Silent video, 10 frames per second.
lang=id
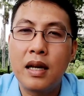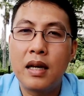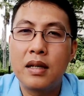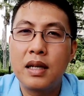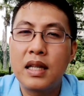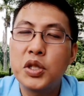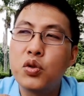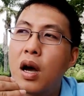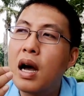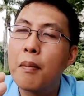lah kita
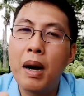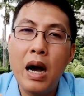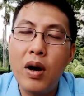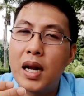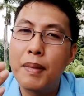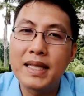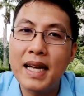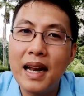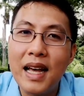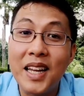juga nggak mau ada
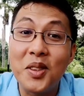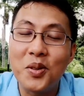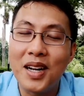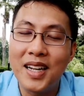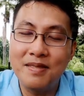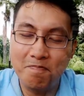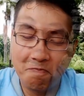masalah gitu kan